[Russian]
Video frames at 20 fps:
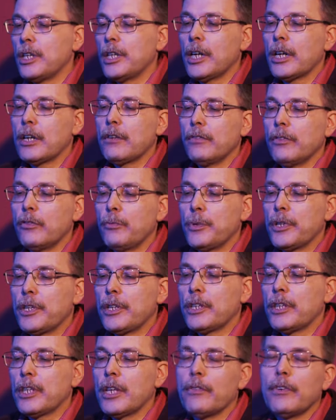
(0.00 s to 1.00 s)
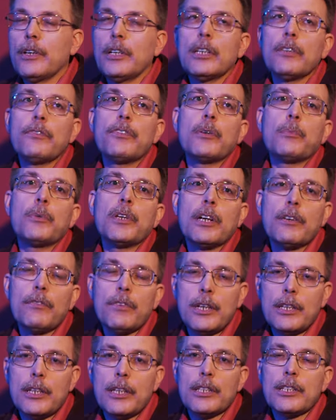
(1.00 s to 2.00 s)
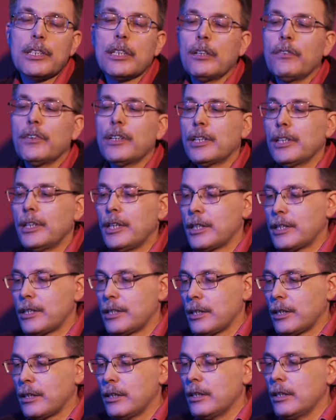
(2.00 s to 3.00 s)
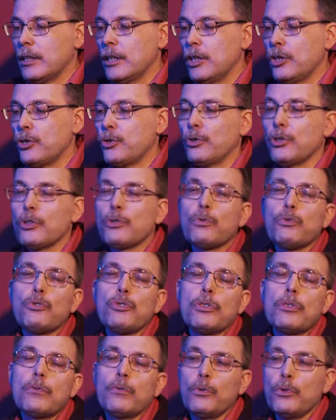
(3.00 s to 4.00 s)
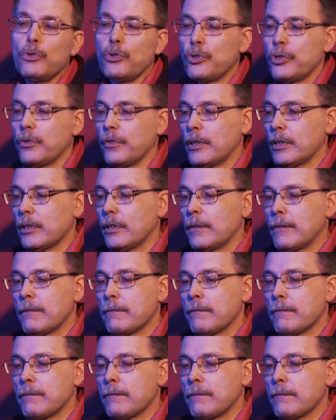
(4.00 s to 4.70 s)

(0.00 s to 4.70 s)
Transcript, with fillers: Яковлев претендовал на формирование целого класса еще не существующего.